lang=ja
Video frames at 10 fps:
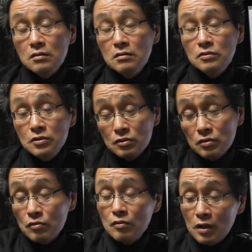住
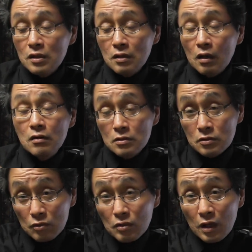職の歴代からって
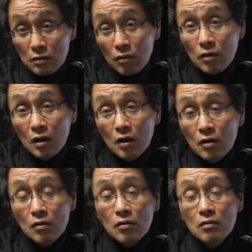初代
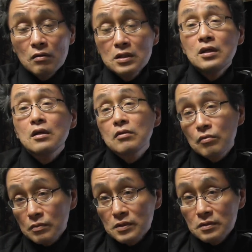のに入れてお
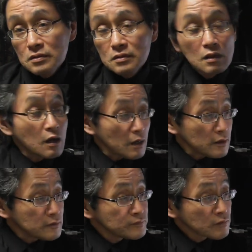ります。はい。
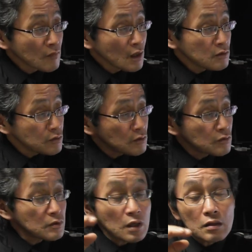そういうこ
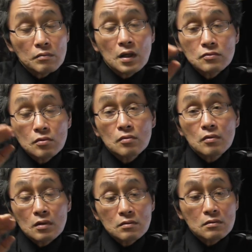とで、まあちょっ
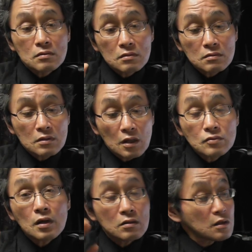と、あの
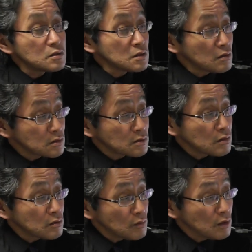数え方が違うんですけれ
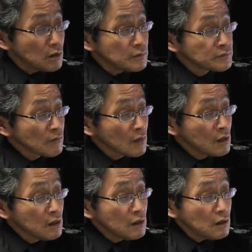ども、
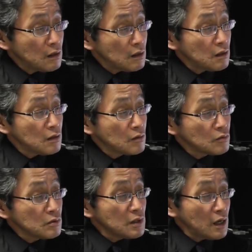えー、
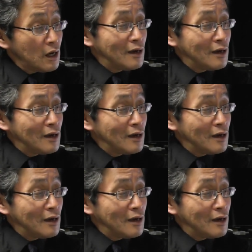このね、